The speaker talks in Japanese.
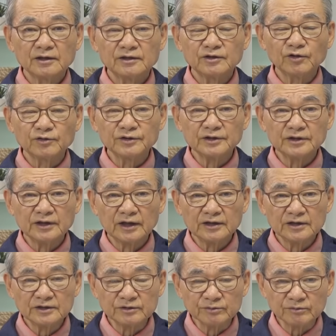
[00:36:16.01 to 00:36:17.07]
どんな
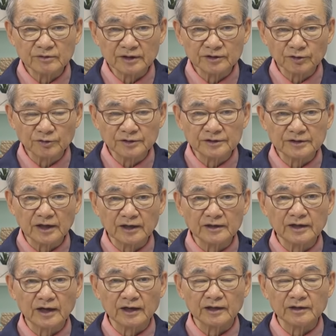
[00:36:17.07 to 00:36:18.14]
に自分は取るに足り
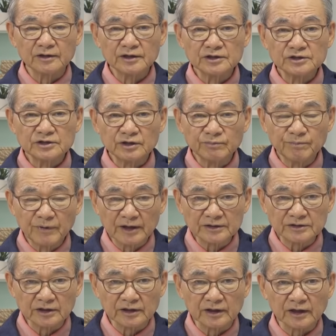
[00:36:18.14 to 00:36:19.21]
ない、失敗
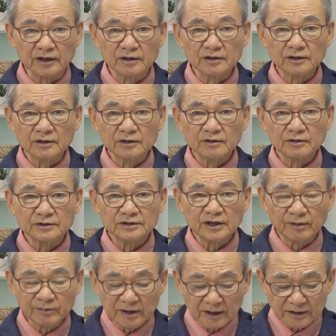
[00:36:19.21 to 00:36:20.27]
者だ、
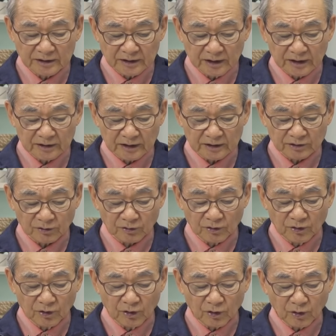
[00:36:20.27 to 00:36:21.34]
ダメな人間だと
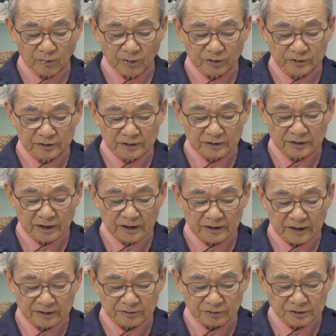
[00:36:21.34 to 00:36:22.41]
思ってい
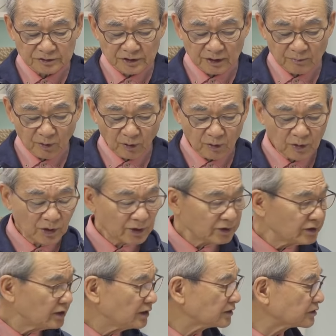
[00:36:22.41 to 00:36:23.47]
たとしても、
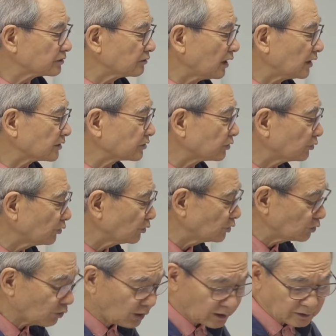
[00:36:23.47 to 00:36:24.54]
イエスはその
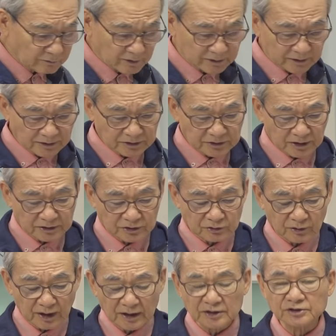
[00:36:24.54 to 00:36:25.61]
弱い私たち
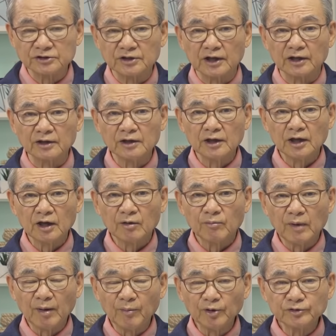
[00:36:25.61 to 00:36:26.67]
を愛して
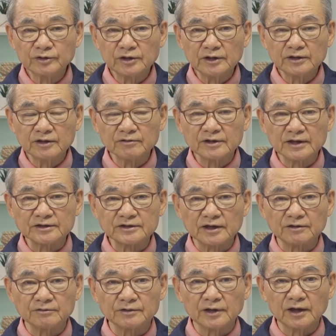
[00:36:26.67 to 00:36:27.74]
守っていてくださ
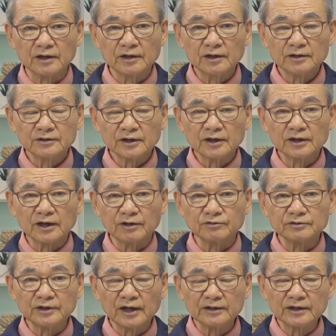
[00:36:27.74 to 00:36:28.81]
るんだ。だから
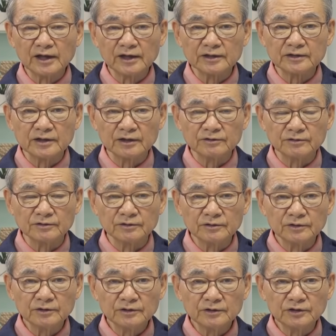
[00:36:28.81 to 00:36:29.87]
うなだれてる
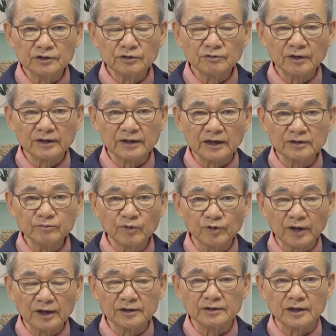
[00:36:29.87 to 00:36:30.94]
理由は何も
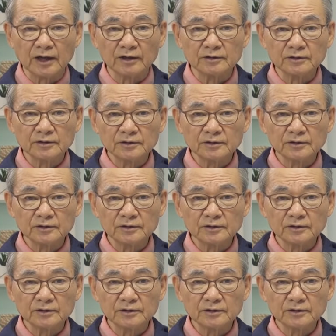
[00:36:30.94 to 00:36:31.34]
ないんだ。